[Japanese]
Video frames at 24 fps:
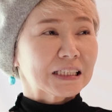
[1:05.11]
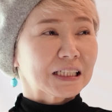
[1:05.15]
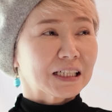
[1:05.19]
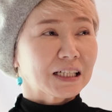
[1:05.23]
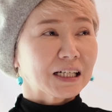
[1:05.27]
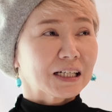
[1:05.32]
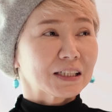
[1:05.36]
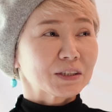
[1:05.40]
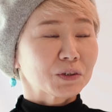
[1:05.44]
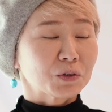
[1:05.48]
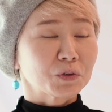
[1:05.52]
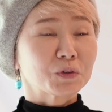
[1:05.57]

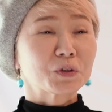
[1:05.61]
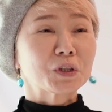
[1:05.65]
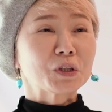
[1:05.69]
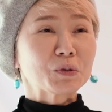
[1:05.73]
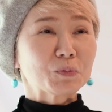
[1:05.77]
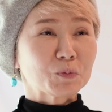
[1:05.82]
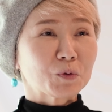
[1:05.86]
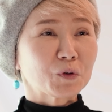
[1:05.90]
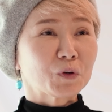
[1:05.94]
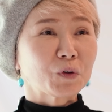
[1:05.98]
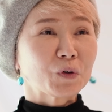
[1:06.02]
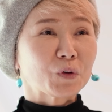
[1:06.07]
なんかとっ
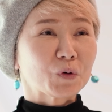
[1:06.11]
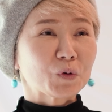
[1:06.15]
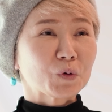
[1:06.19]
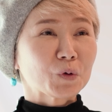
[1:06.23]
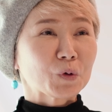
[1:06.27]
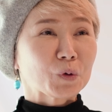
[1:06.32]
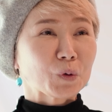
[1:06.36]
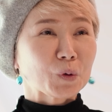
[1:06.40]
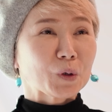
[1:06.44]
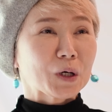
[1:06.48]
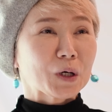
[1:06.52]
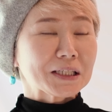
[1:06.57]
ても
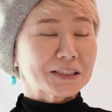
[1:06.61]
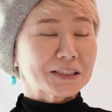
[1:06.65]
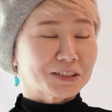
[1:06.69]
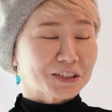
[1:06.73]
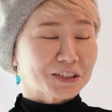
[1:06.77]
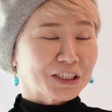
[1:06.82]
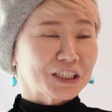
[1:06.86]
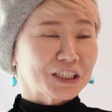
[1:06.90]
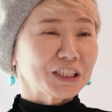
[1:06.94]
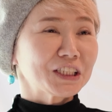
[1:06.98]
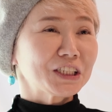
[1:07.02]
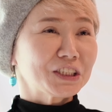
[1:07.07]
心が
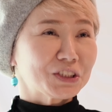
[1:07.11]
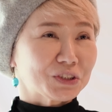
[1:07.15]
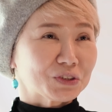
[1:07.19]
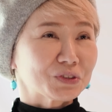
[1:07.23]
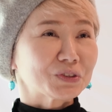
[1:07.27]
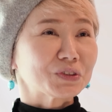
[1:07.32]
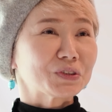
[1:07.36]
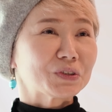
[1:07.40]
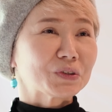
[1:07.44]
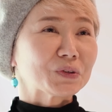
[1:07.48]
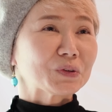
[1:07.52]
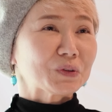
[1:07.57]
すっきり
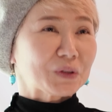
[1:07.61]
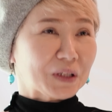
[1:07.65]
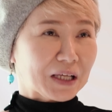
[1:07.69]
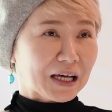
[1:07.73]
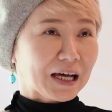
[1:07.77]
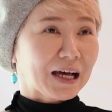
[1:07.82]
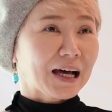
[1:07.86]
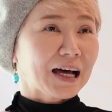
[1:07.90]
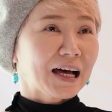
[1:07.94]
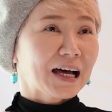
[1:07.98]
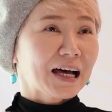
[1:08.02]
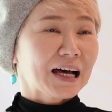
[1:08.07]
するよう
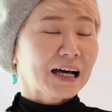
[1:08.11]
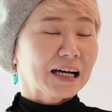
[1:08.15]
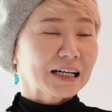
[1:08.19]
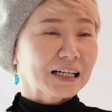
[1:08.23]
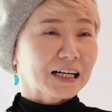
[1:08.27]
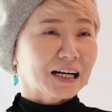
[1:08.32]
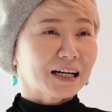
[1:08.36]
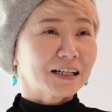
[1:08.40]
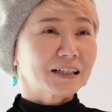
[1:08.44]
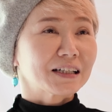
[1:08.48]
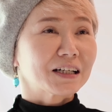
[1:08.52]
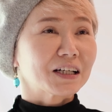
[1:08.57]
な
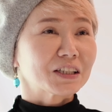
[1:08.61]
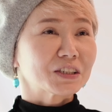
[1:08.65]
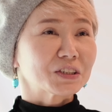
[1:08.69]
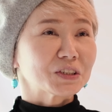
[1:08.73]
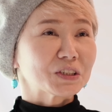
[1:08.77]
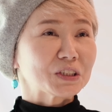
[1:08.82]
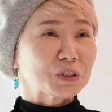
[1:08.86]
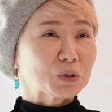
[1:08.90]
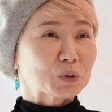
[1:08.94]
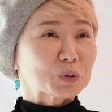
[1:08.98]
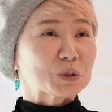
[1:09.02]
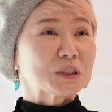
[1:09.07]
感
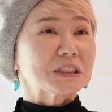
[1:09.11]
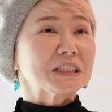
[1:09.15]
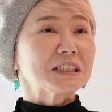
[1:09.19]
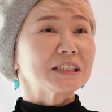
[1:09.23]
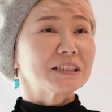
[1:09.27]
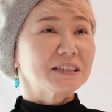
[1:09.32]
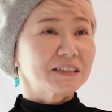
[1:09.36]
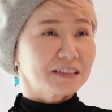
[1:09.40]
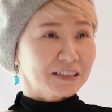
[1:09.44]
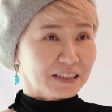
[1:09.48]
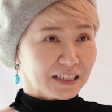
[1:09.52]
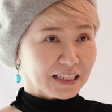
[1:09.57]
覚に
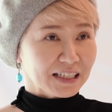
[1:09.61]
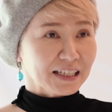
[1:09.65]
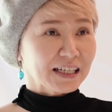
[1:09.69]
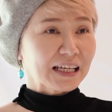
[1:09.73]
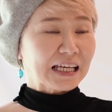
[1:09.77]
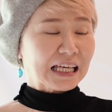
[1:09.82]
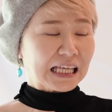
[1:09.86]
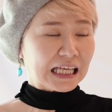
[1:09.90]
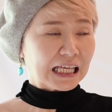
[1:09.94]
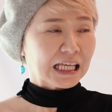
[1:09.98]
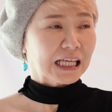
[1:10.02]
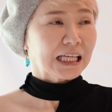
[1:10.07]
陥っ
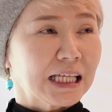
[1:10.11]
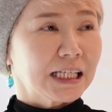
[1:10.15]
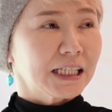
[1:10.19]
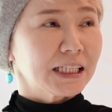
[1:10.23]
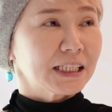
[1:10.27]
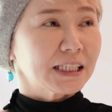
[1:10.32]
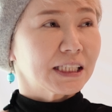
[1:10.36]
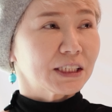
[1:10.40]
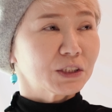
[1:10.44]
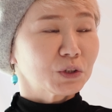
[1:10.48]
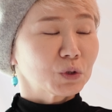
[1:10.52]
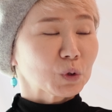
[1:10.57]
て
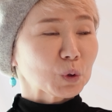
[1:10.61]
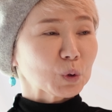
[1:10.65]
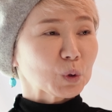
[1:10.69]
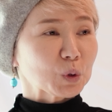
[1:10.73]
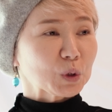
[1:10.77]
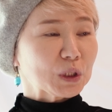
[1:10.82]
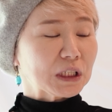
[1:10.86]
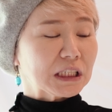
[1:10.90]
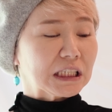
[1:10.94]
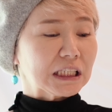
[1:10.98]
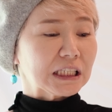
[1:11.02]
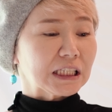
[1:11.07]
でその
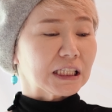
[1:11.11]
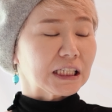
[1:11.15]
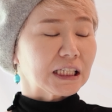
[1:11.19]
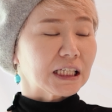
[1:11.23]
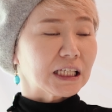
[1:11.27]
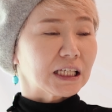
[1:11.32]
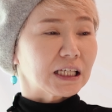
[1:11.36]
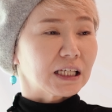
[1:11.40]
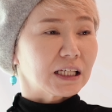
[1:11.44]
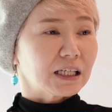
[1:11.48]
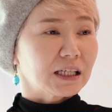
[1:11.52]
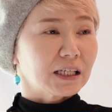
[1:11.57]
時、
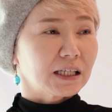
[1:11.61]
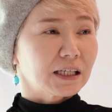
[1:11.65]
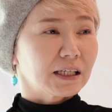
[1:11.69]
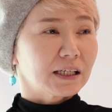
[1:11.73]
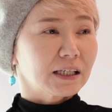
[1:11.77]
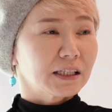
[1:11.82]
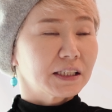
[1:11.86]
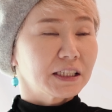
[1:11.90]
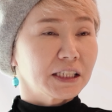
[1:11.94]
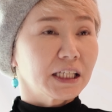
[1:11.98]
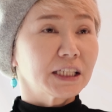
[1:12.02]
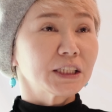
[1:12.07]

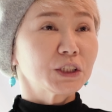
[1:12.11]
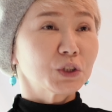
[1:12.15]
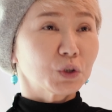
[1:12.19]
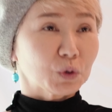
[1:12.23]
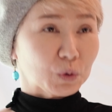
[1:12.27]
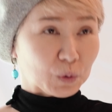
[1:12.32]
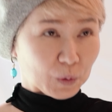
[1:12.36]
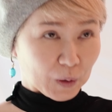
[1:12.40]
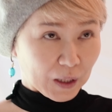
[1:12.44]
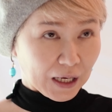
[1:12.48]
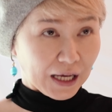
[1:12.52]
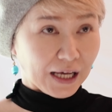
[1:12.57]
えー、冷え
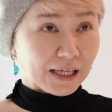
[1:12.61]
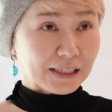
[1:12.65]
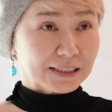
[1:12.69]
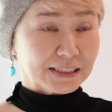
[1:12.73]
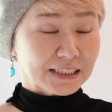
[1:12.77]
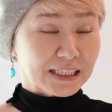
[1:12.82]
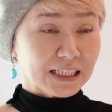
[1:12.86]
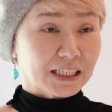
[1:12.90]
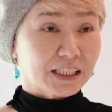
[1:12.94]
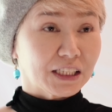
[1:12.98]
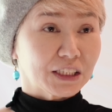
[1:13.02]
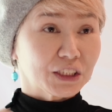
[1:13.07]
性とか
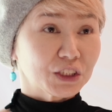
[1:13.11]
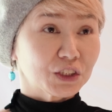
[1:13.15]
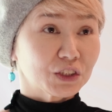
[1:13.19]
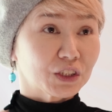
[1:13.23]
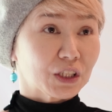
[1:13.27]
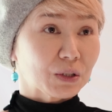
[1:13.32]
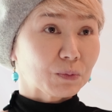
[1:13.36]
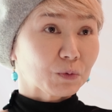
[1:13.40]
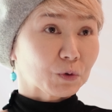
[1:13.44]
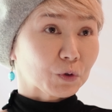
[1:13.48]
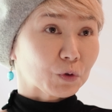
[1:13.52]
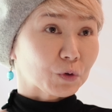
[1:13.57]
生理痛
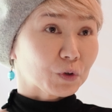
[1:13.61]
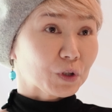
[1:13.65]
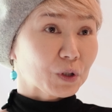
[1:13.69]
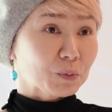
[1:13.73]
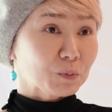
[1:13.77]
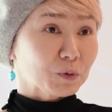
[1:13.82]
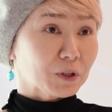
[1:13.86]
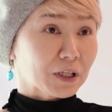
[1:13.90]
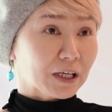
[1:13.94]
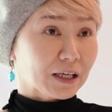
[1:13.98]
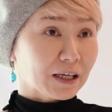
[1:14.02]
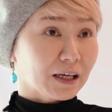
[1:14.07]
でもと
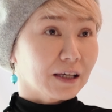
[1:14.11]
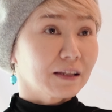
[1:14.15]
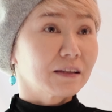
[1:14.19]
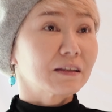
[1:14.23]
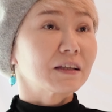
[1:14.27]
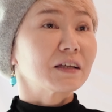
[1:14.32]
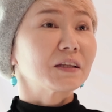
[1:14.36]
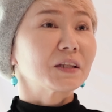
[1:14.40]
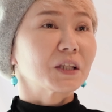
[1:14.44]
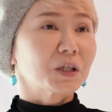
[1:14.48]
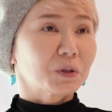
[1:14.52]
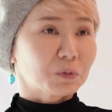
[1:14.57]
ても悩
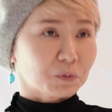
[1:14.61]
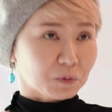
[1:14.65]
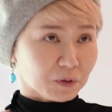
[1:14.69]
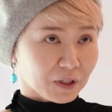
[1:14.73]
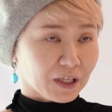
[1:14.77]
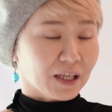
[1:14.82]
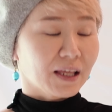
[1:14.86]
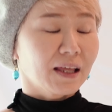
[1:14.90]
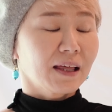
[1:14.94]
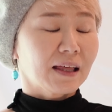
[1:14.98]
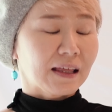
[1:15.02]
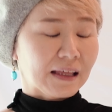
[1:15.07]
んでいたの
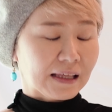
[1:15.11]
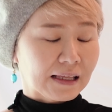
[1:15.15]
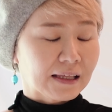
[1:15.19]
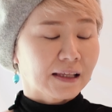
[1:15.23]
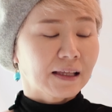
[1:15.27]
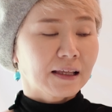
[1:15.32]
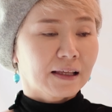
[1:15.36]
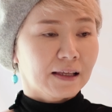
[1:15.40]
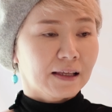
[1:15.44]
で、